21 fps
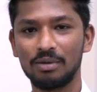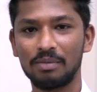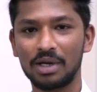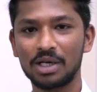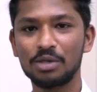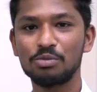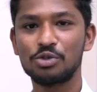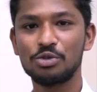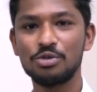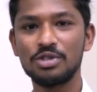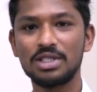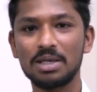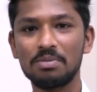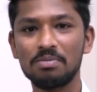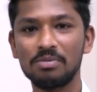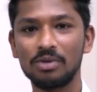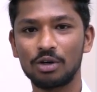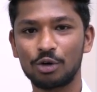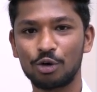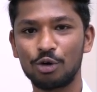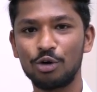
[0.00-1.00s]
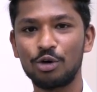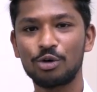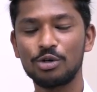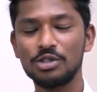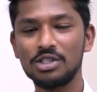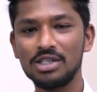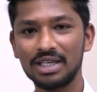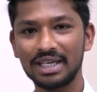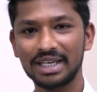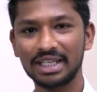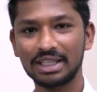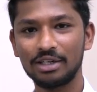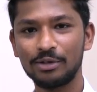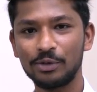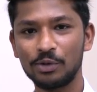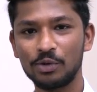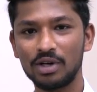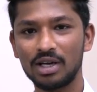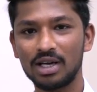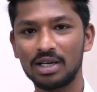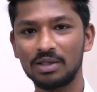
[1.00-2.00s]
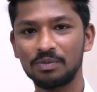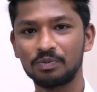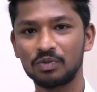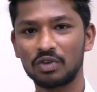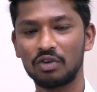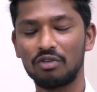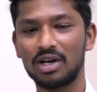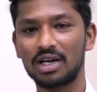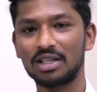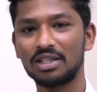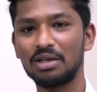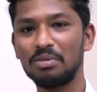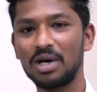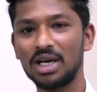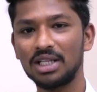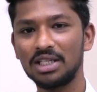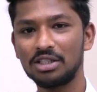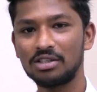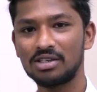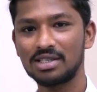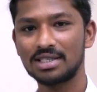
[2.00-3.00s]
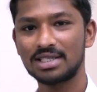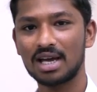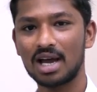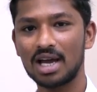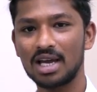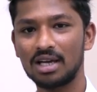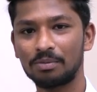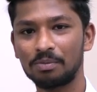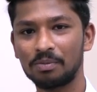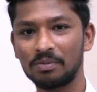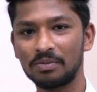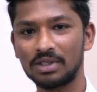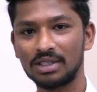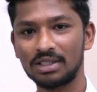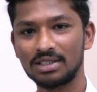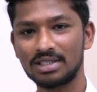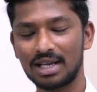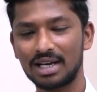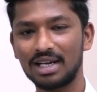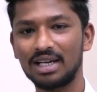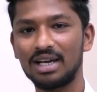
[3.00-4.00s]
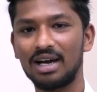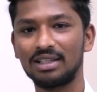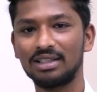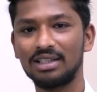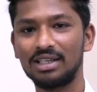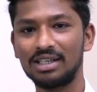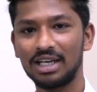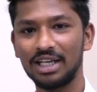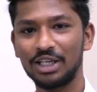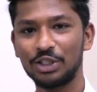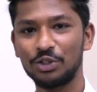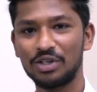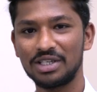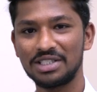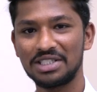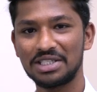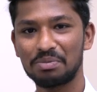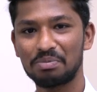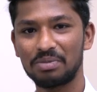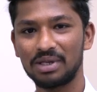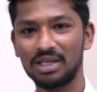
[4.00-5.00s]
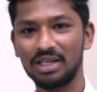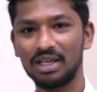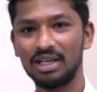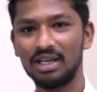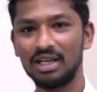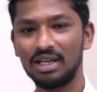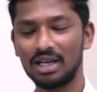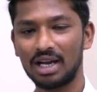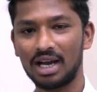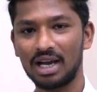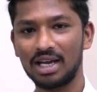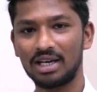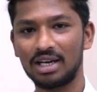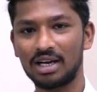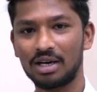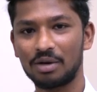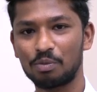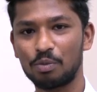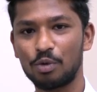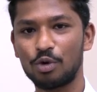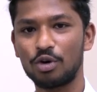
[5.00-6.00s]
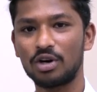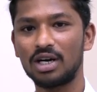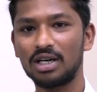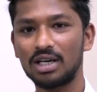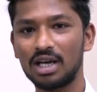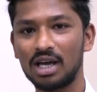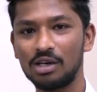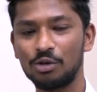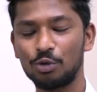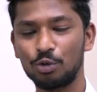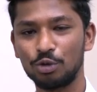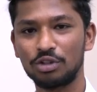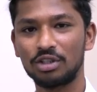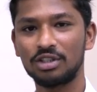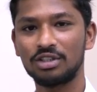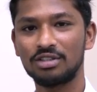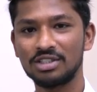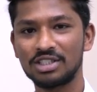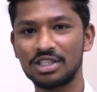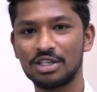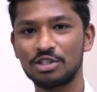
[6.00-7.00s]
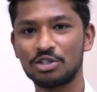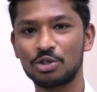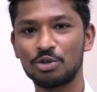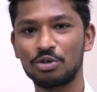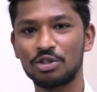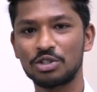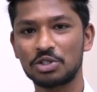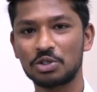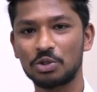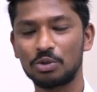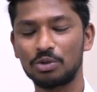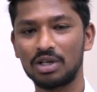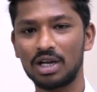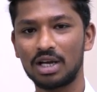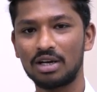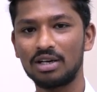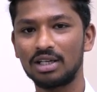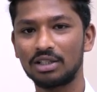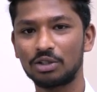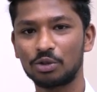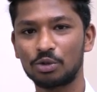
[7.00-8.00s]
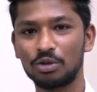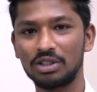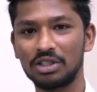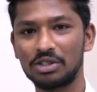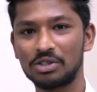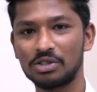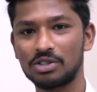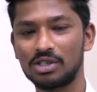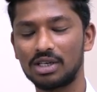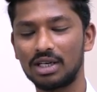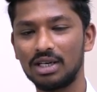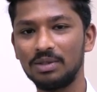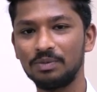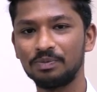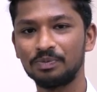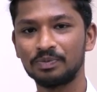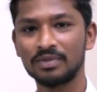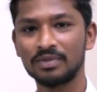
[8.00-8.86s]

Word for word: మనం చూసాం రెండు రోజుల క్రితం కూడా వరద బాధితుల సాయం సరిగ్గా అందట్లేదు అని చెప్పి ఆయన పోరాటాలను ఉధృతం చేస్తూ వస్తూ ఉన్నారు గత కొద్ది రోజులుగా